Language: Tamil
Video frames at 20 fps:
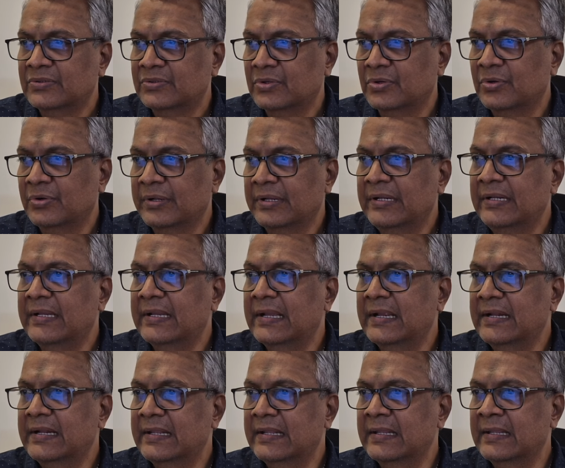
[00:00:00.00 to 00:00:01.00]
ஸோ
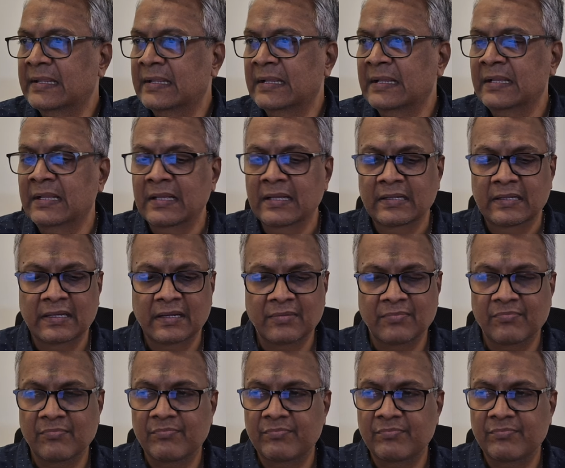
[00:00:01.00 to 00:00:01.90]
இண்டிகேட்டிங் எ